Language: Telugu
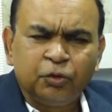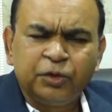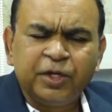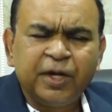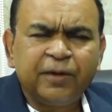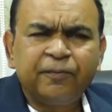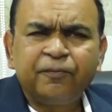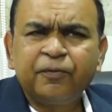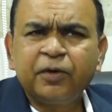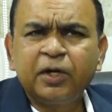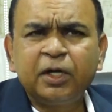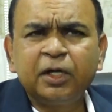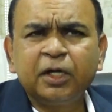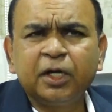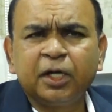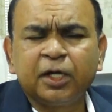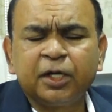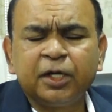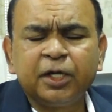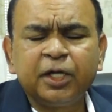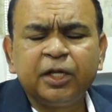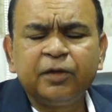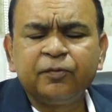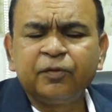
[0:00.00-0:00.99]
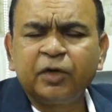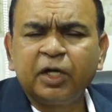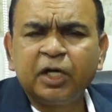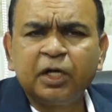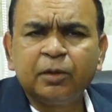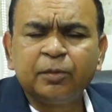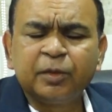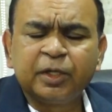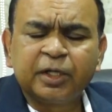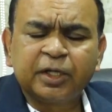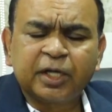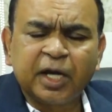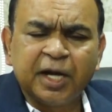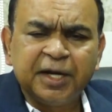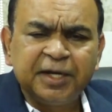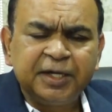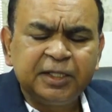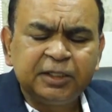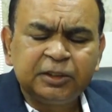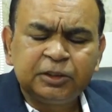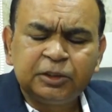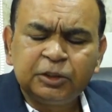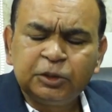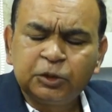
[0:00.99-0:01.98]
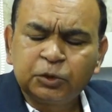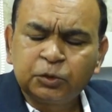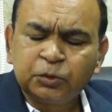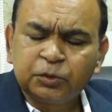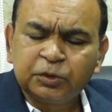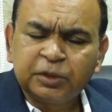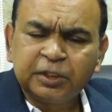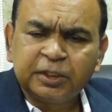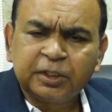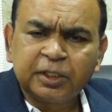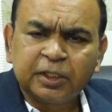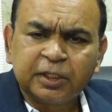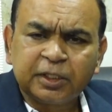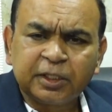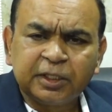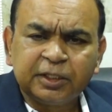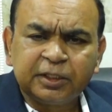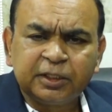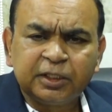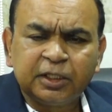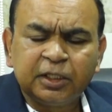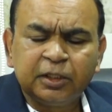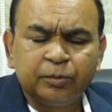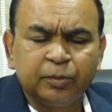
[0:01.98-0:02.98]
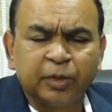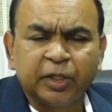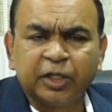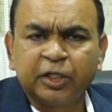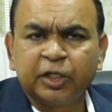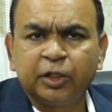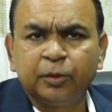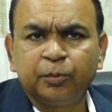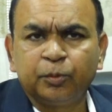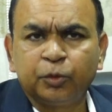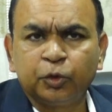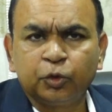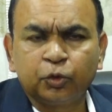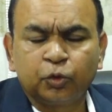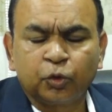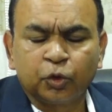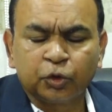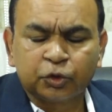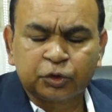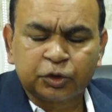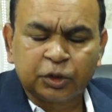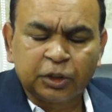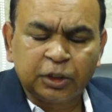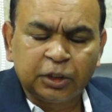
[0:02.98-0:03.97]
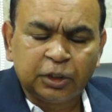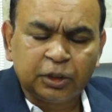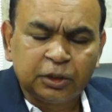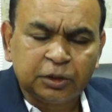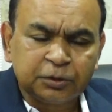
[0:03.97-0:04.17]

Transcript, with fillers: డెఫినెట్గా అండి ఇవాళ మనకి ఐటీ తీసుకునేటట్టయితే మనకి ఇప్పుడు కొత్త